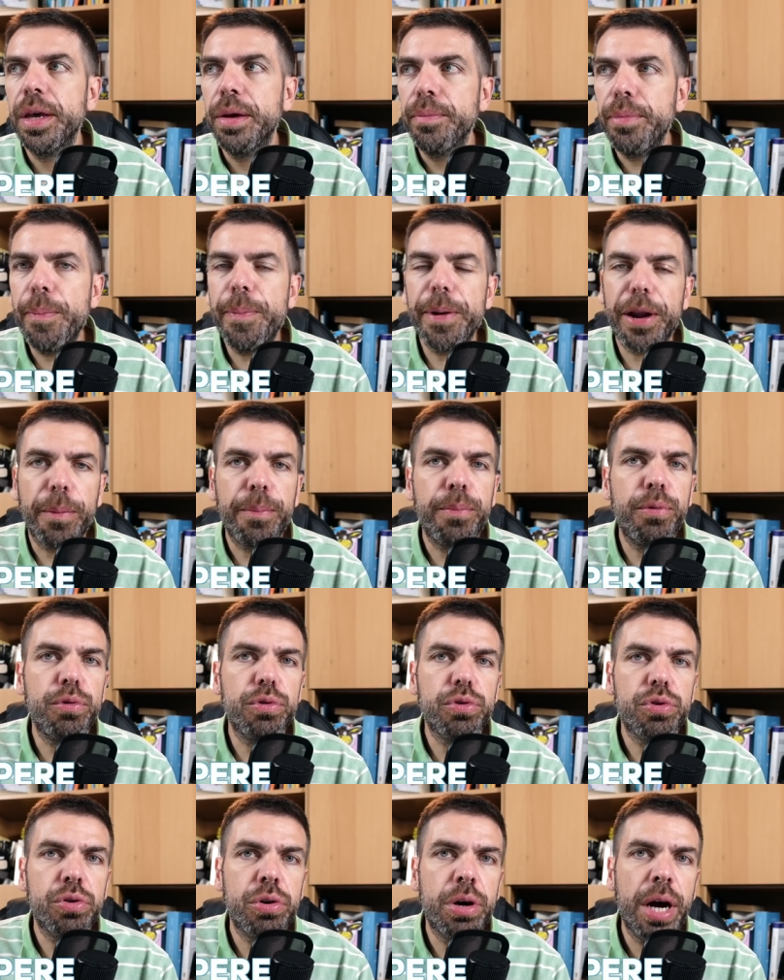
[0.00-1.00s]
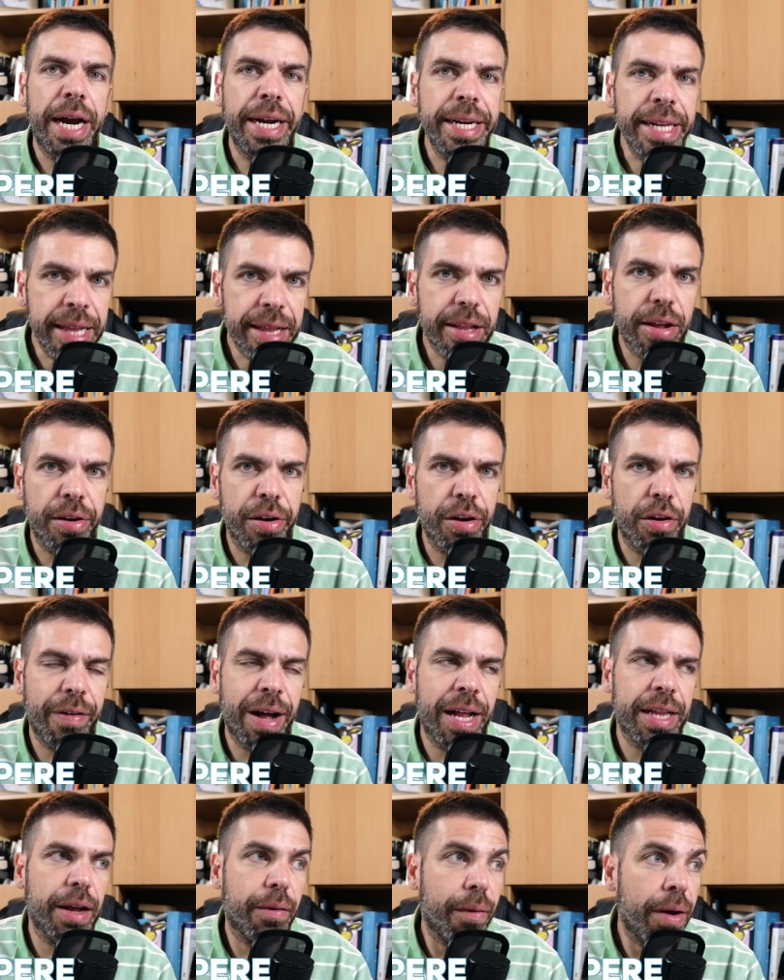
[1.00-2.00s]
Poi però appunto a inizio anni
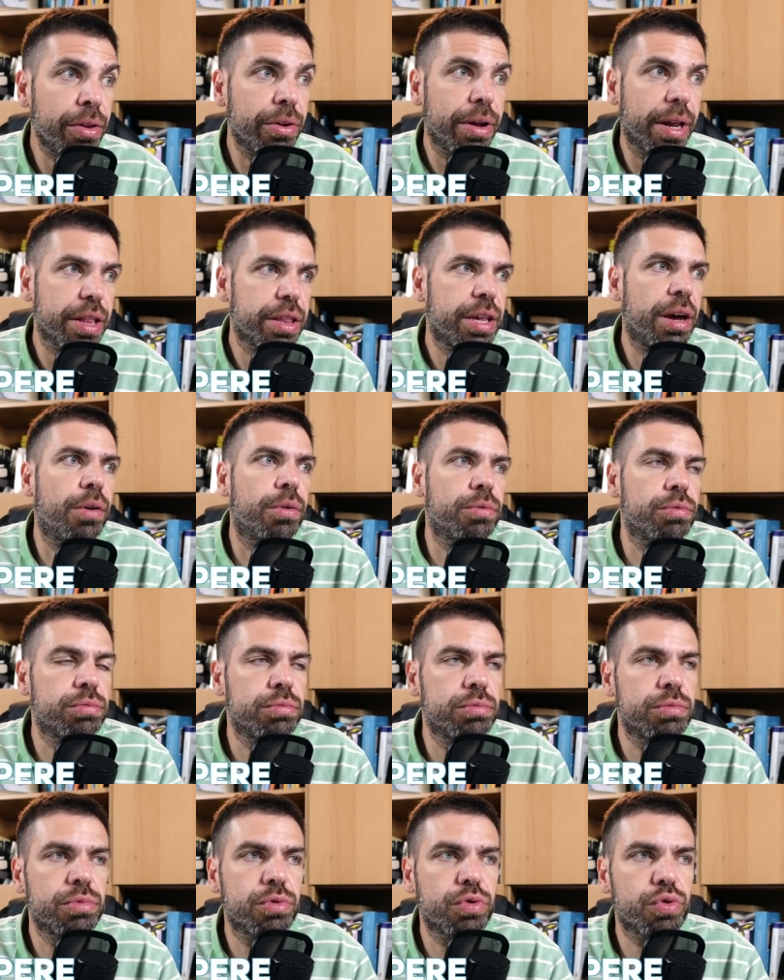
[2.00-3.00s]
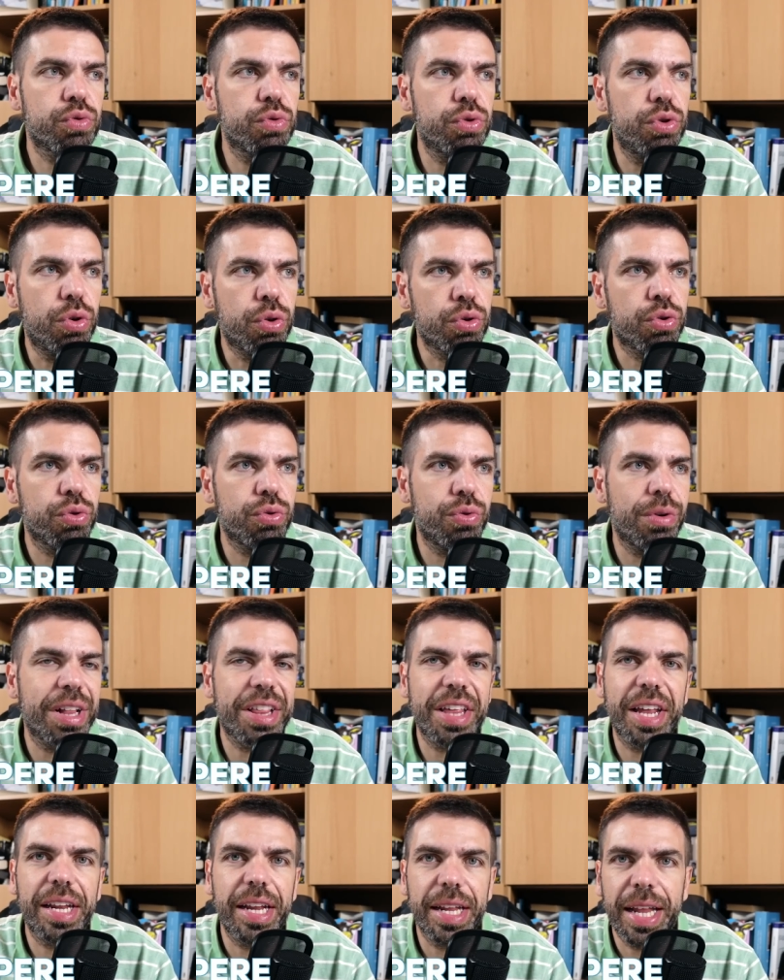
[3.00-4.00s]
90, quando era già un, uno studioso di una
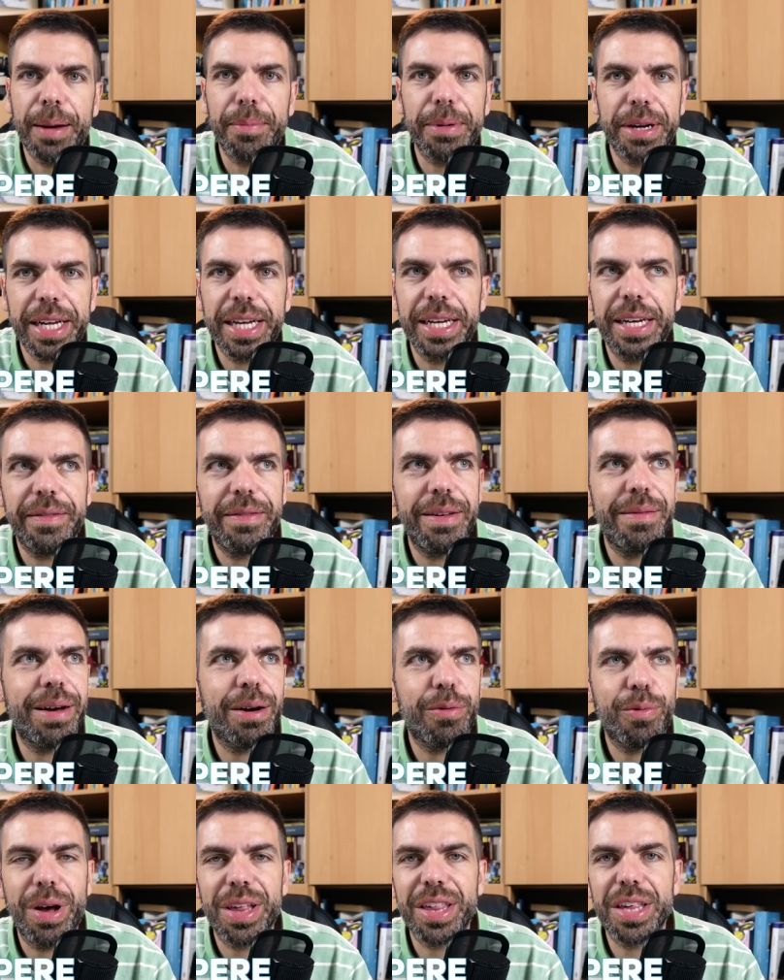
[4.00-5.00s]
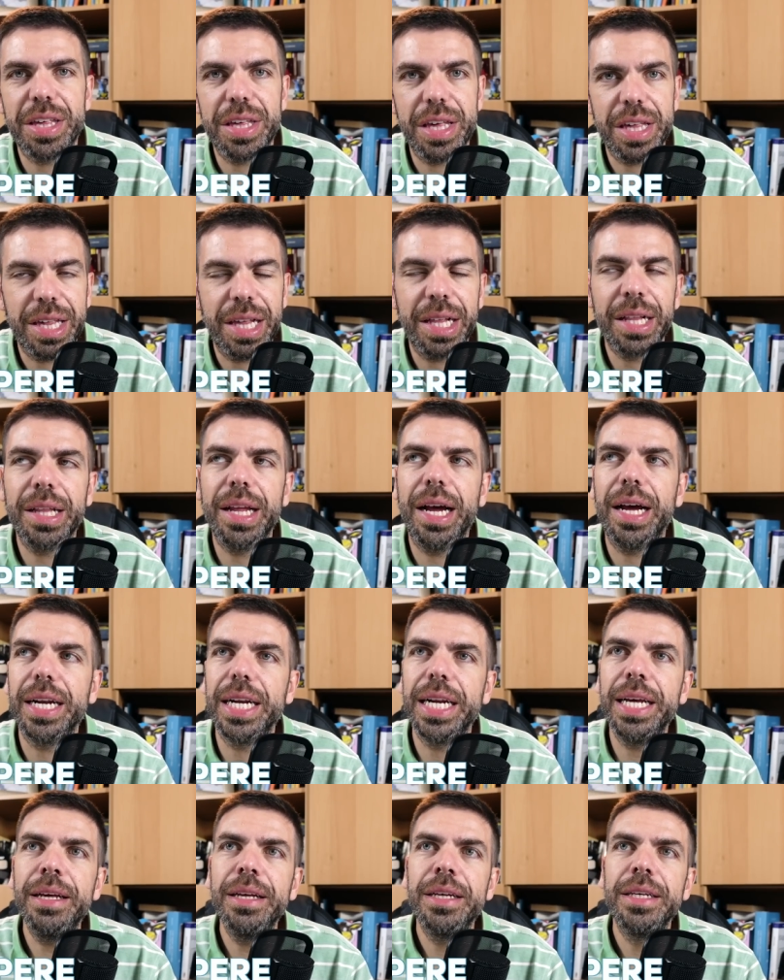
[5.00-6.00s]
certa età perché aveva quasi 60
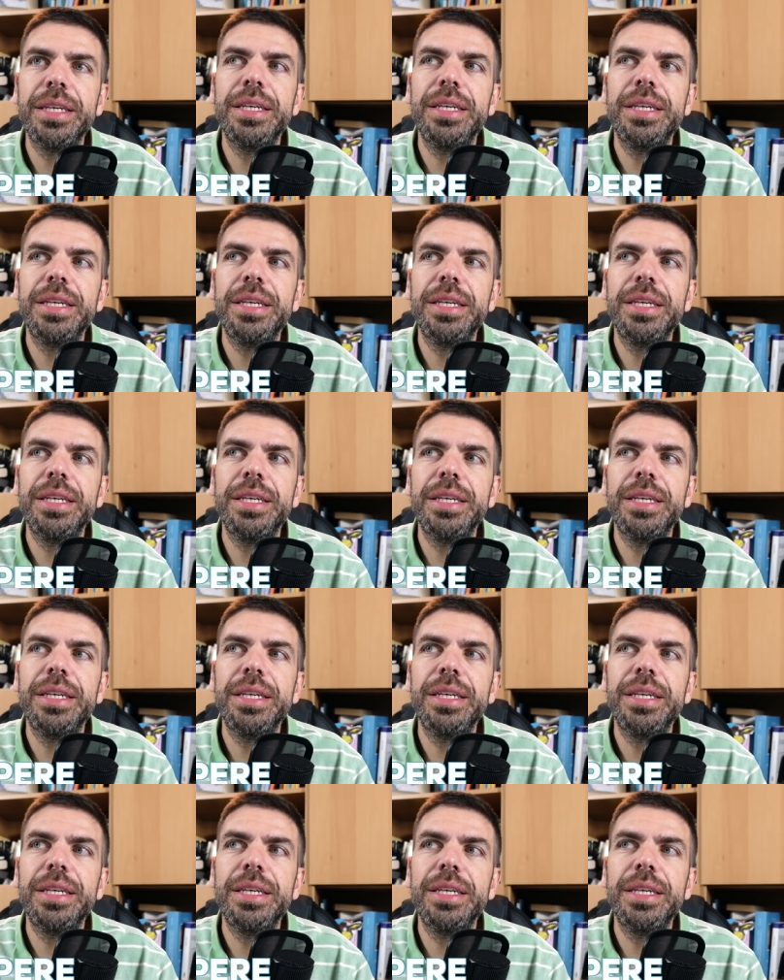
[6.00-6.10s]
anni,